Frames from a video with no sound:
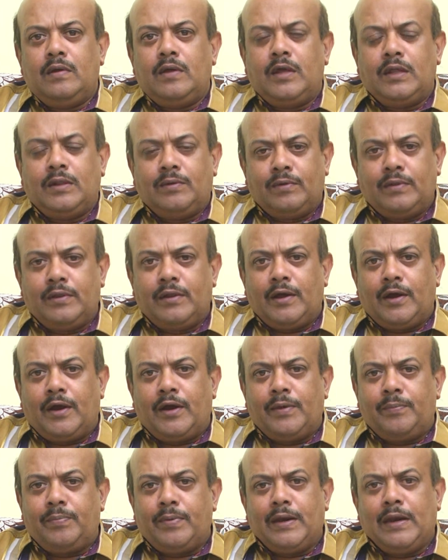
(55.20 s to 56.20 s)
இது வந்து
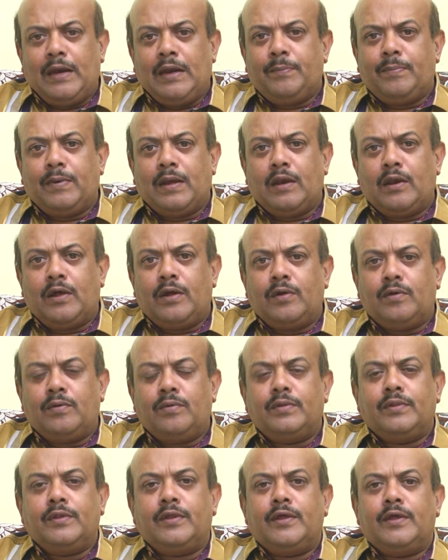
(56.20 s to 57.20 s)
அடிப்படையில் இப்போ
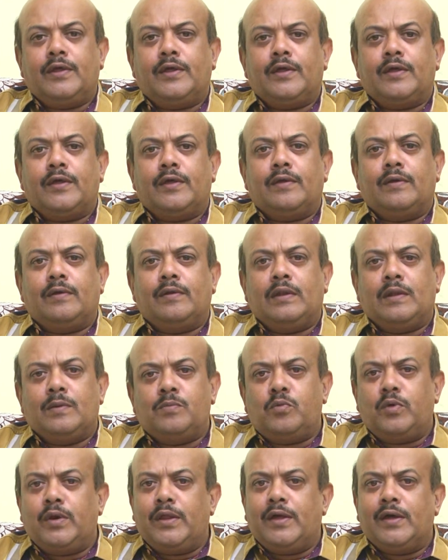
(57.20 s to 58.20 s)
எல்லாருக்கும் வந்து
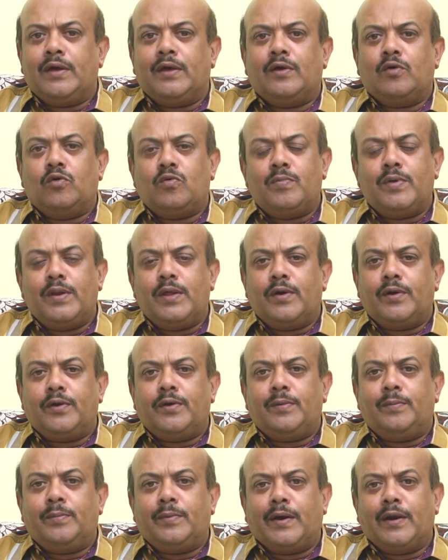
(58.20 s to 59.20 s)
லெமோரியா
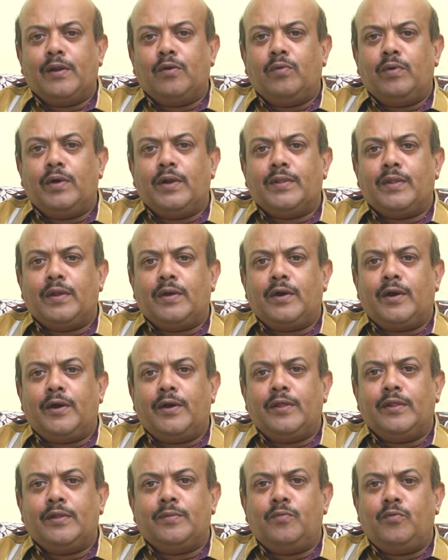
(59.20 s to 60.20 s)
குமரிகண்டம் கொண்ட
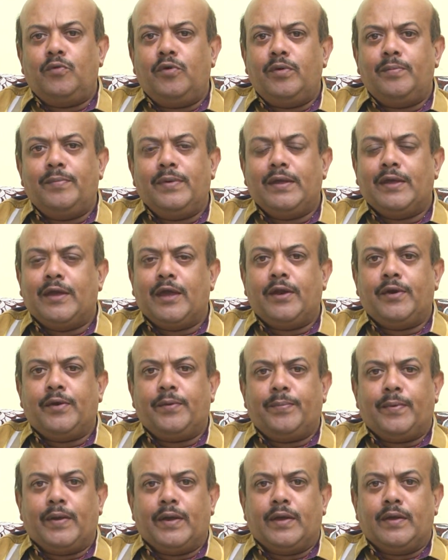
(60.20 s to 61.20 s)
தென்னாடு இந்த மூன்றுமே
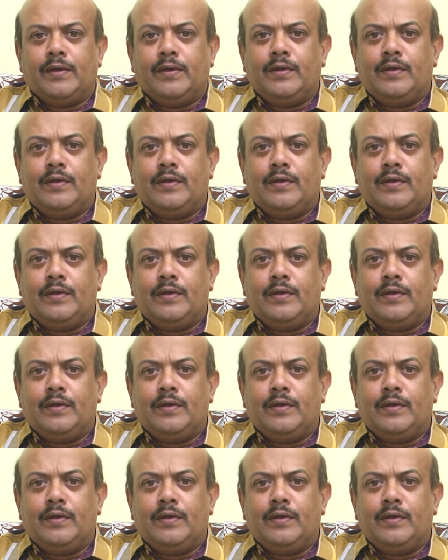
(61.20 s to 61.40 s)
கேட்டிருப்பாங்க